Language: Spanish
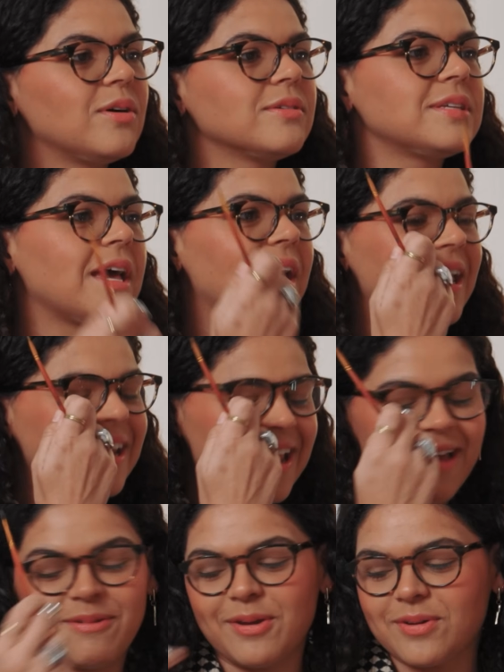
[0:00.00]
O sea,
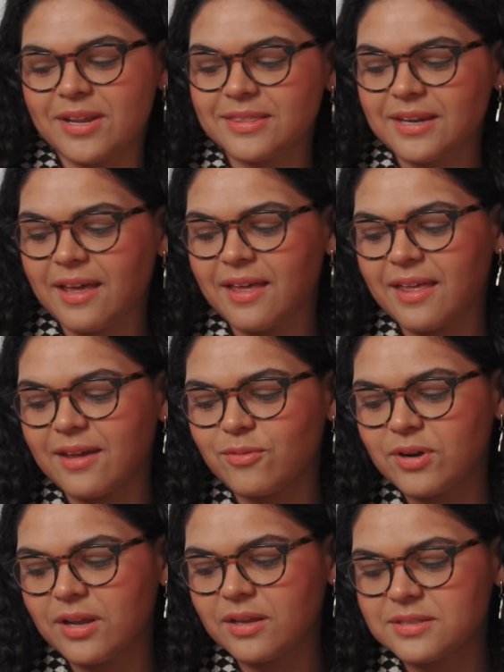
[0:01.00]
había una entrada,
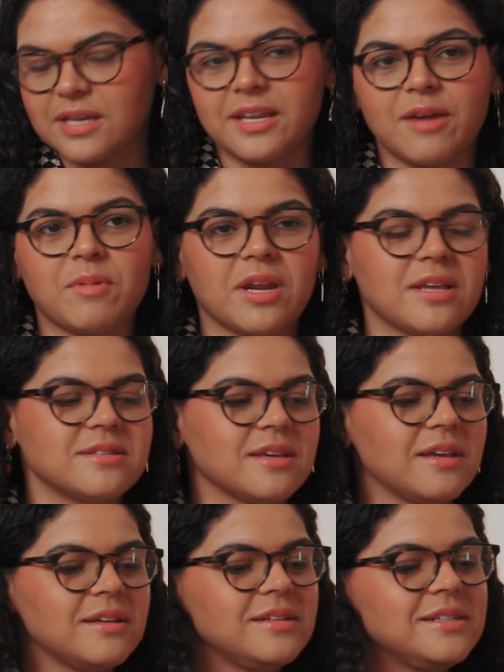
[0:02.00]
una salida de
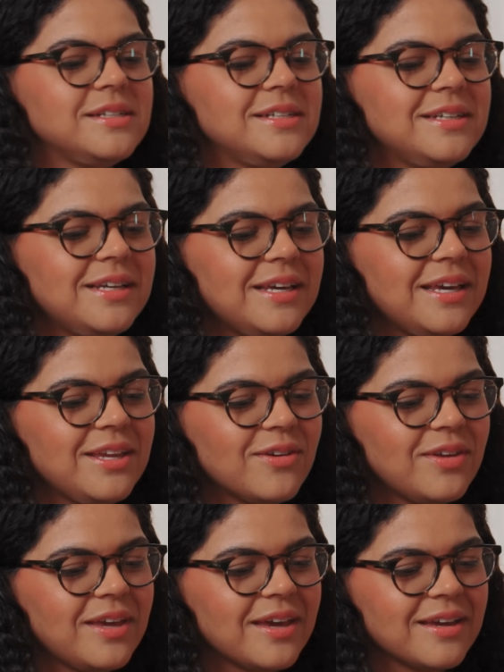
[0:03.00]
emergencia. Y yo
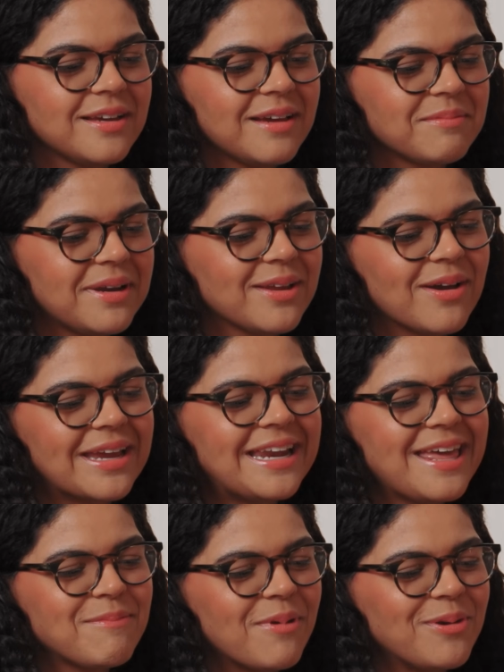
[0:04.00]
dije, mánico, aquí
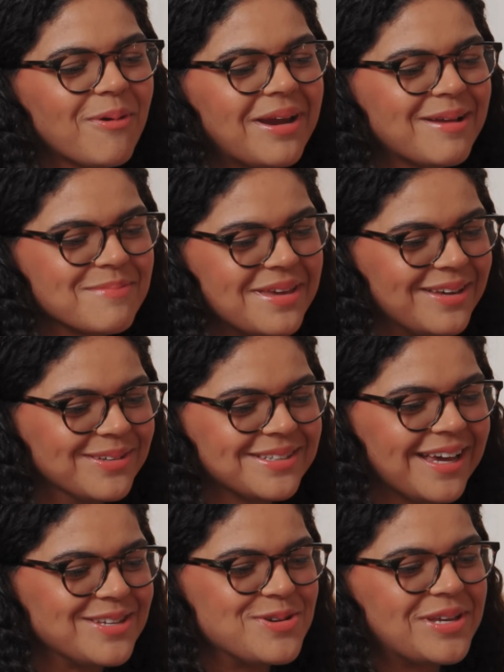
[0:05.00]
nadie me vino a ver mí. O
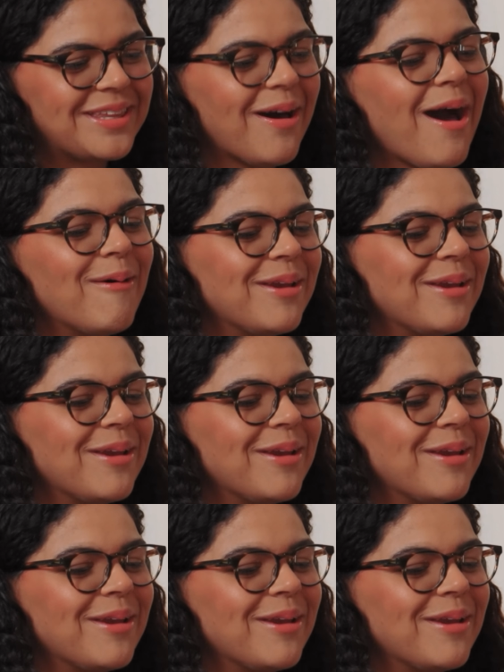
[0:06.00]
sea, yo estaba.